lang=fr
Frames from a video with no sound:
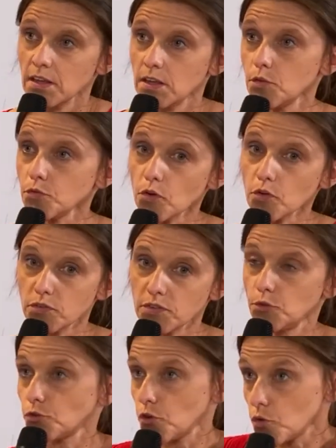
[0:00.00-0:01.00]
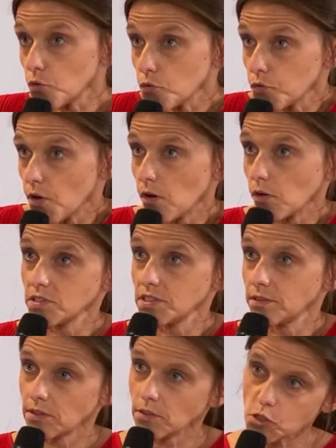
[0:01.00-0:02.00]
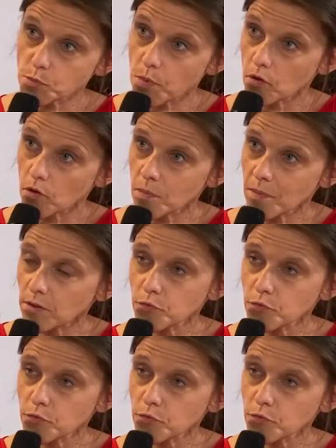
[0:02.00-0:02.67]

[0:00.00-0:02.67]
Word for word: Il faut qu'il y ait du confort aussi dans les transports en commun.